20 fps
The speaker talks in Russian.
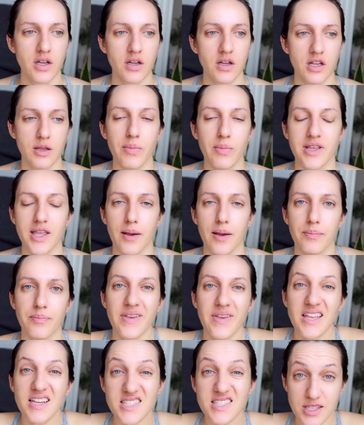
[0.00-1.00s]
либо я
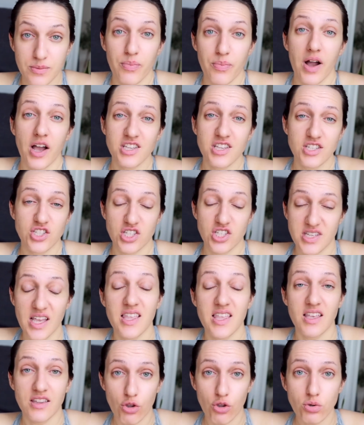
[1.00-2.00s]
пересыпаю сейчас, я
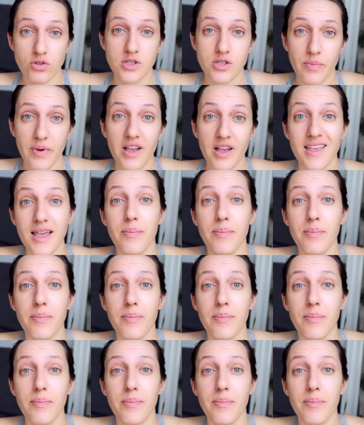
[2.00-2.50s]
не досыпаю,